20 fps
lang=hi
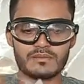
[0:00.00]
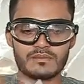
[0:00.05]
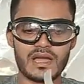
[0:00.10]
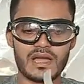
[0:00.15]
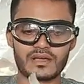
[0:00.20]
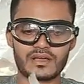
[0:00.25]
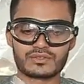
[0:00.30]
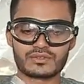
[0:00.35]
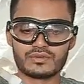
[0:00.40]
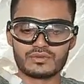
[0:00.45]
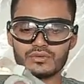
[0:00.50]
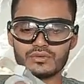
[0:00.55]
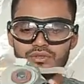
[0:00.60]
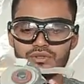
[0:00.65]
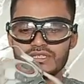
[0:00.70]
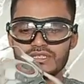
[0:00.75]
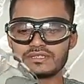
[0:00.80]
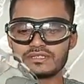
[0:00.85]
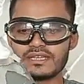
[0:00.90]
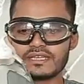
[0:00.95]
मास्क को
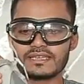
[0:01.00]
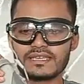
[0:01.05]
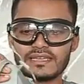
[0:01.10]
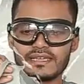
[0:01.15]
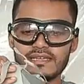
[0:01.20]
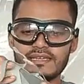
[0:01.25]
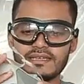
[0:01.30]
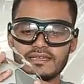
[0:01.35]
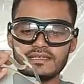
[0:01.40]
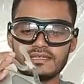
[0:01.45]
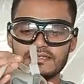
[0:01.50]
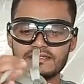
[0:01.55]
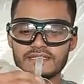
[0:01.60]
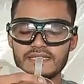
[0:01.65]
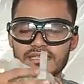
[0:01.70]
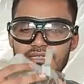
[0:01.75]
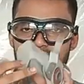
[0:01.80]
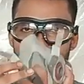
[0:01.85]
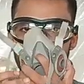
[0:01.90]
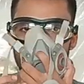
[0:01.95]
इस तरीके के इस
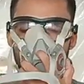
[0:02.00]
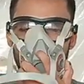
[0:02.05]
तरीके से